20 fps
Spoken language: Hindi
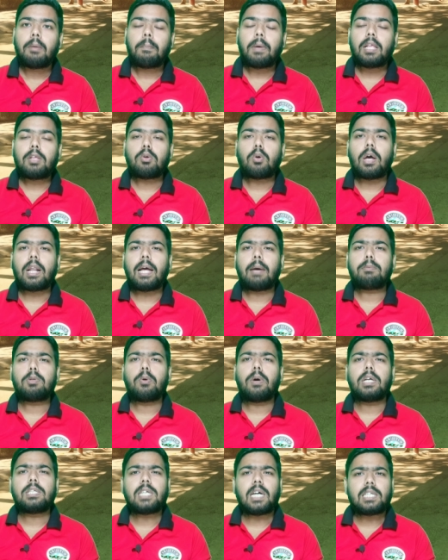मैं तो आराम से
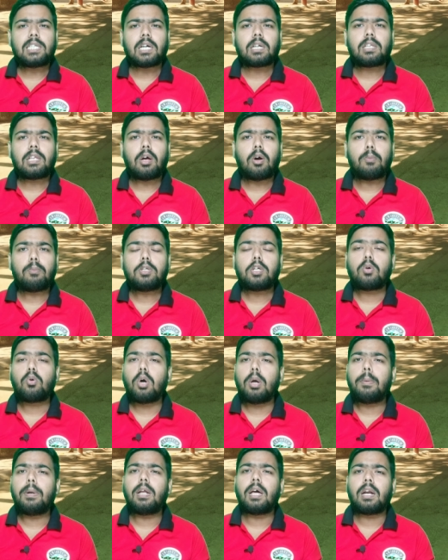वहाँ जा सकता हूँ मुझे कोई
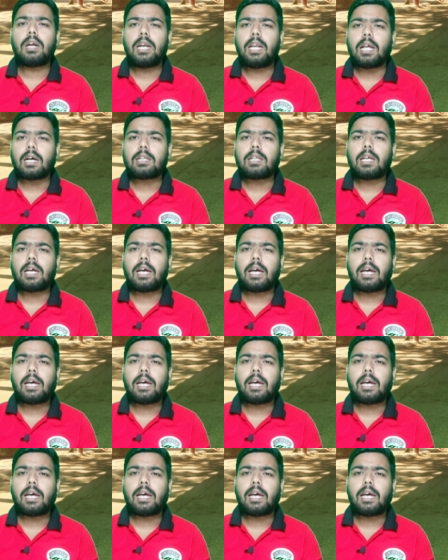भी डर नहीं लगता